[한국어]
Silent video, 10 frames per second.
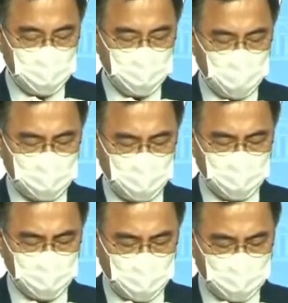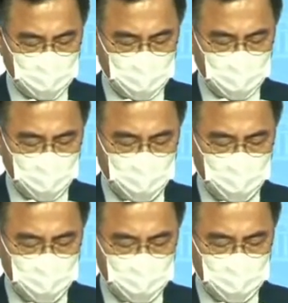막대한 국가 부채,
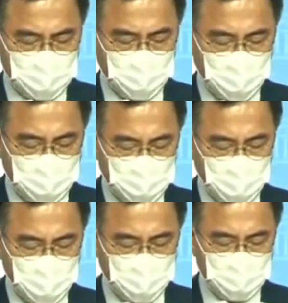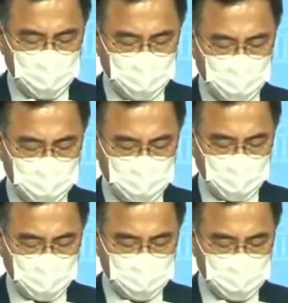역대 최악의 재정
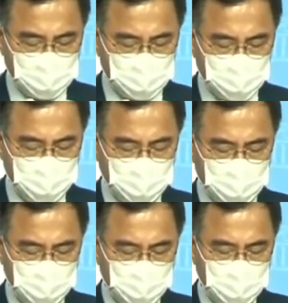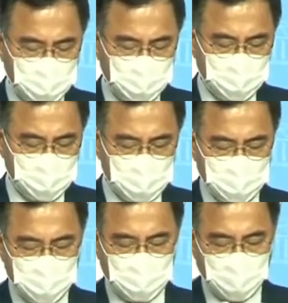적자를
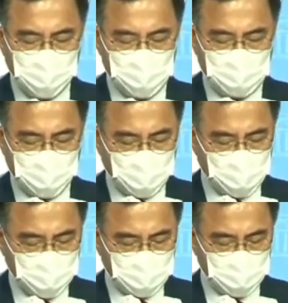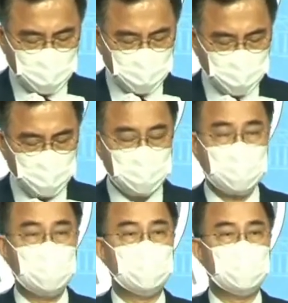열심히 땀 흘린 죄밖에 없는
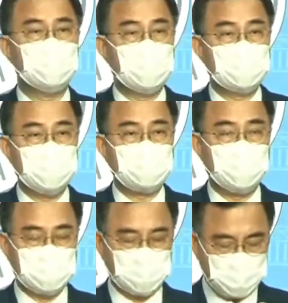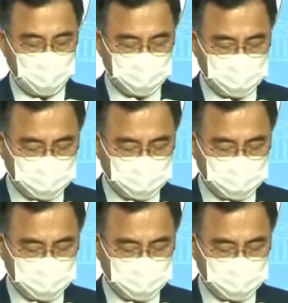국민들이 또 함께 해서도 안 됩니다.